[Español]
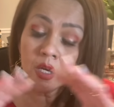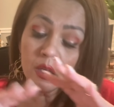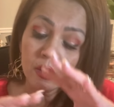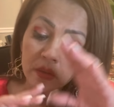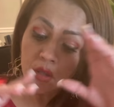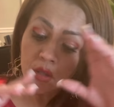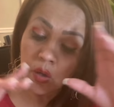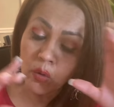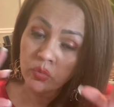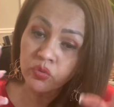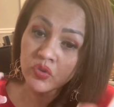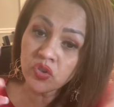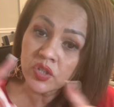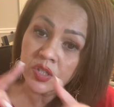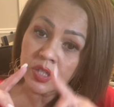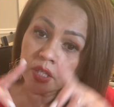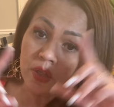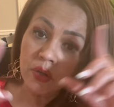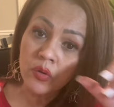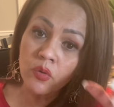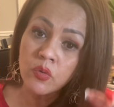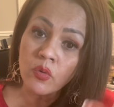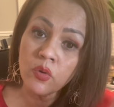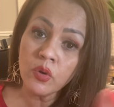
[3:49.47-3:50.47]
de un
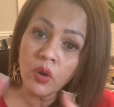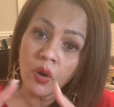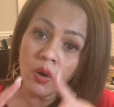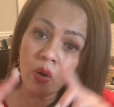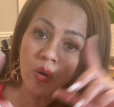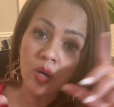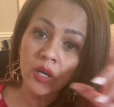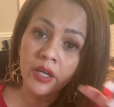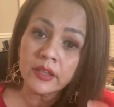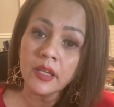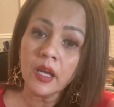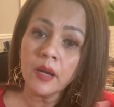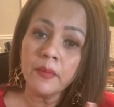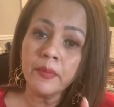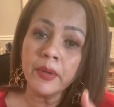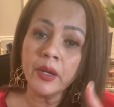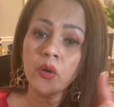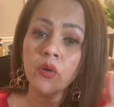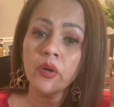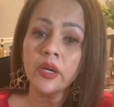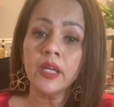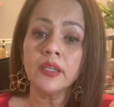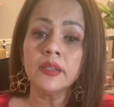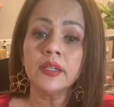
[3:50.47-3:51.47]
círculo que tal vez
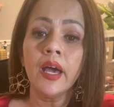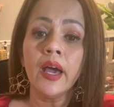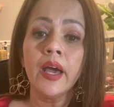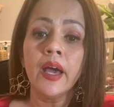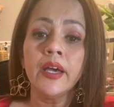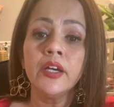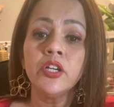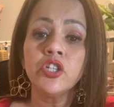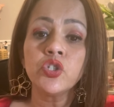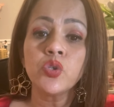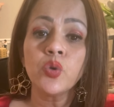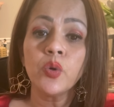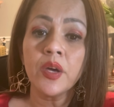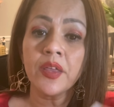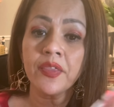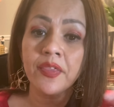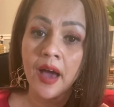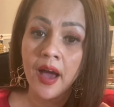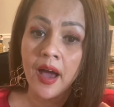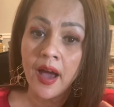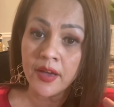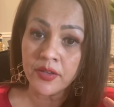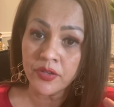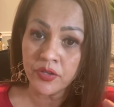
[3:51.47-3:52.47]
lo que te ha hecho es
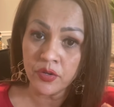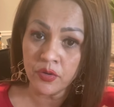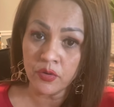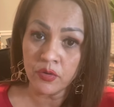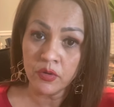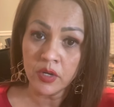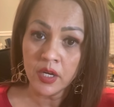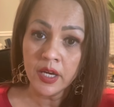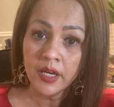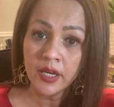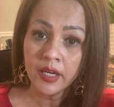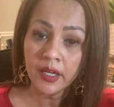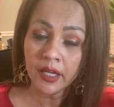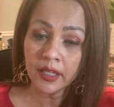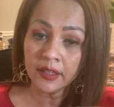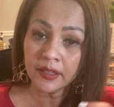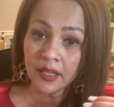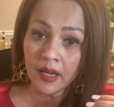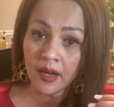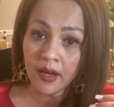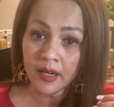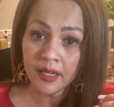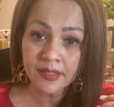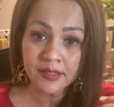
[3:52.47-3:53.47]
daño, que te
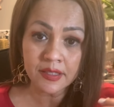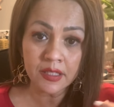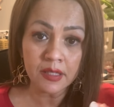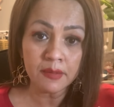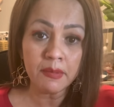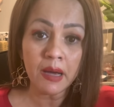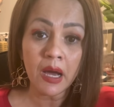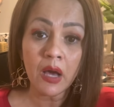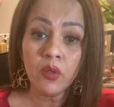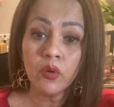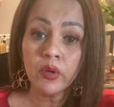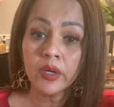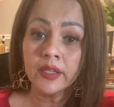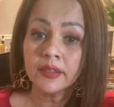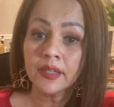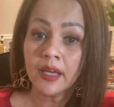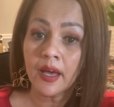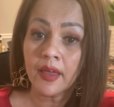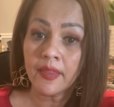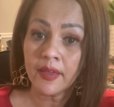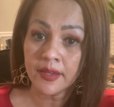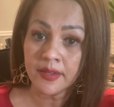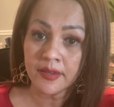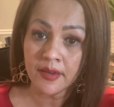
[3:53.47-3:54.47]
ha lastimado, que te
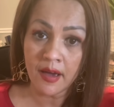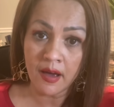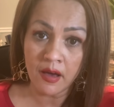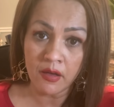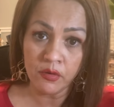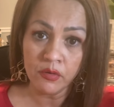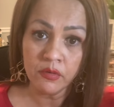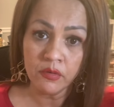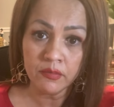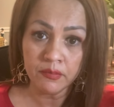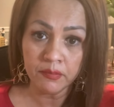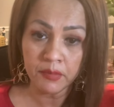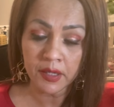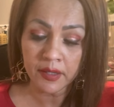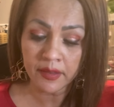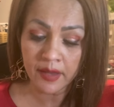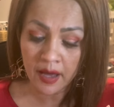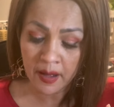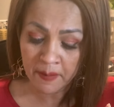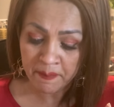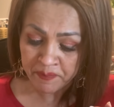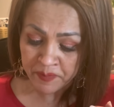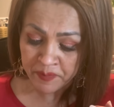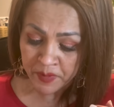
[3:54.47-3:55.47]
ha dañado,
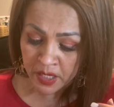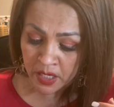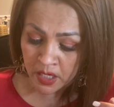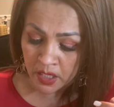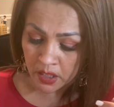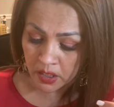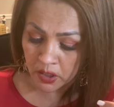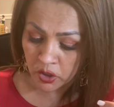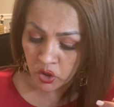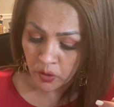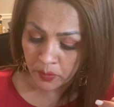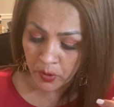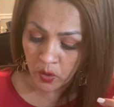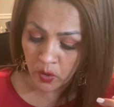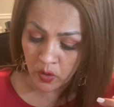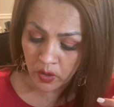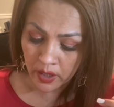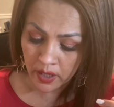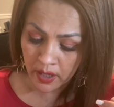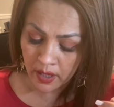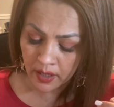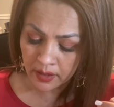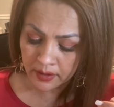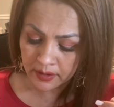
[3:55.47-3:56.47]
¿verdad? Y yo veo
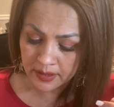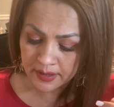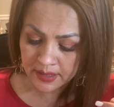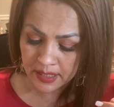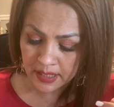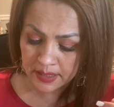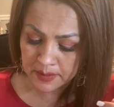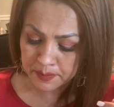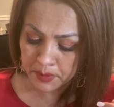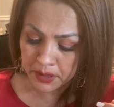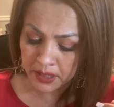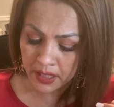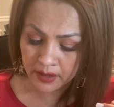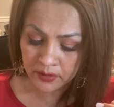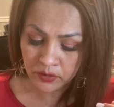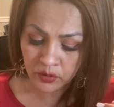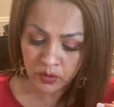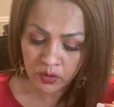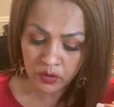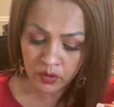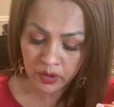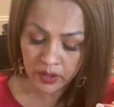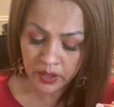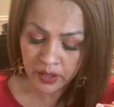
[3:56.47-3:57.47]
que te estás
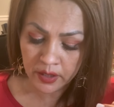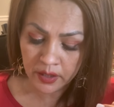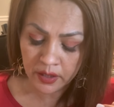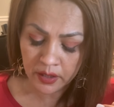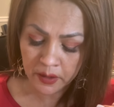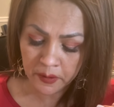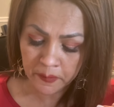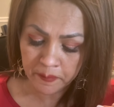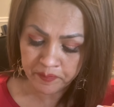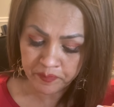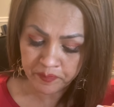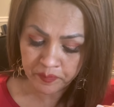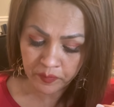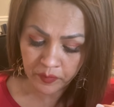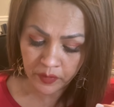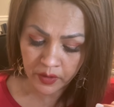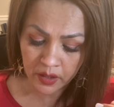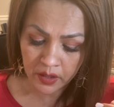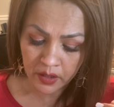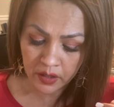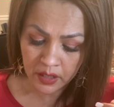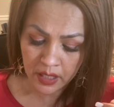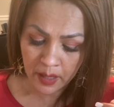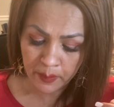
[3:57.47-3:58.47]
mirando eh,
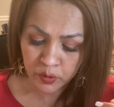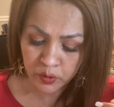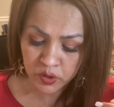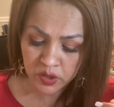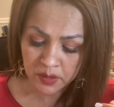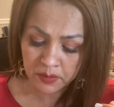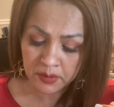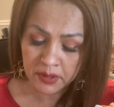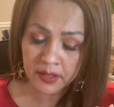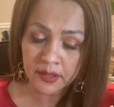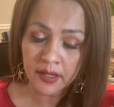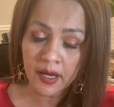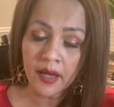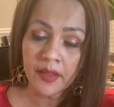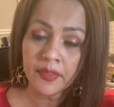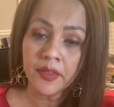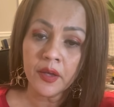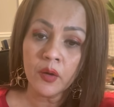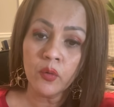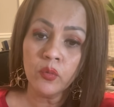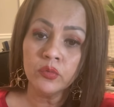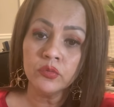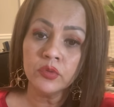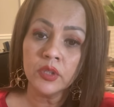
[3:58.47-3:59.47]
la posibilidad
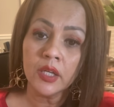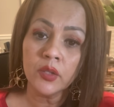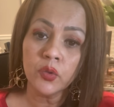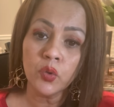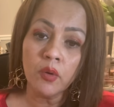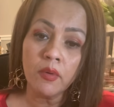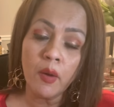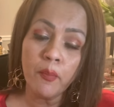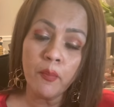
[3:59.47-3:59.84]
de una nueva